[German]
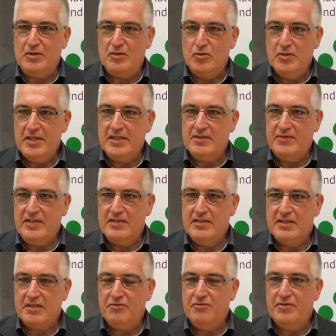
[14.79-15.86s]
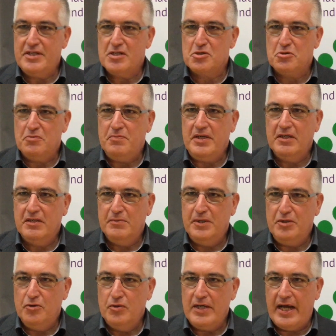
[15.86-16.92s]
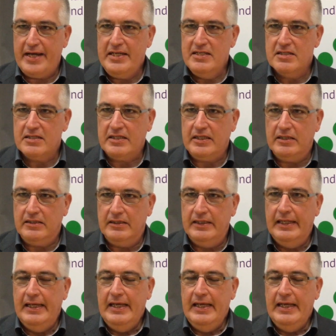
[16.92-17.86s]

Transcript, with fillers: und Gesundheitswesen treffen wir ja schon mehrere Millionen Einträge.